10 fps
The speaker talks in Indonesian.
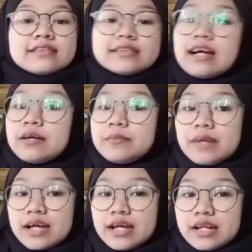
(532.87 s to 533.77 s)

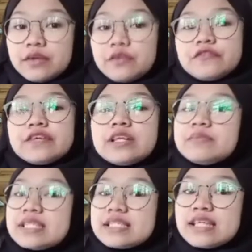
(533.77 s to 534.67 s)
Ta'mal fil
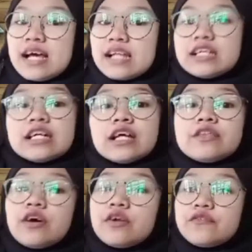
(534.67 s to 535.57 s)
misal
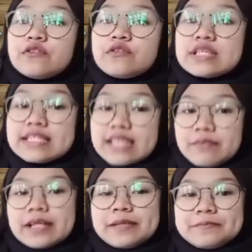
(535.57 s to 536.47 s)
dorfu
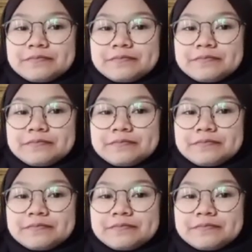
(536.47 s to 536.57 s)
zaman.